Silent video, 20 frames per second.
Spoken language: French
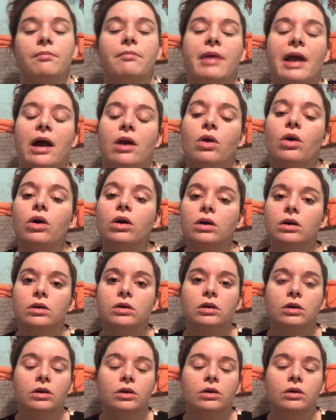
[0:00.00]
Mais alors,
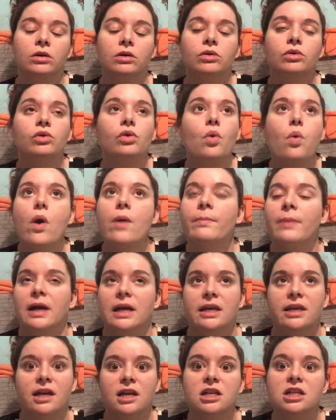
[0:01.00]
le coin
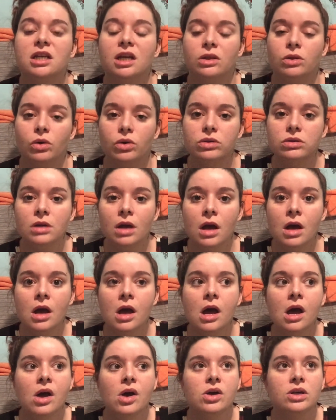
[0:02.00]
maquillage chez Nose,
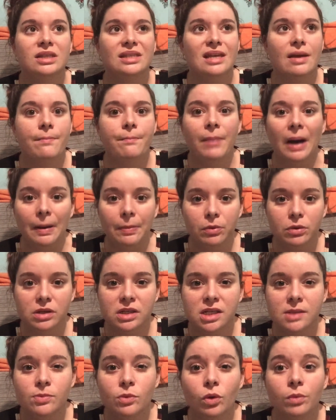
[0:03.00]
c'est pas possible.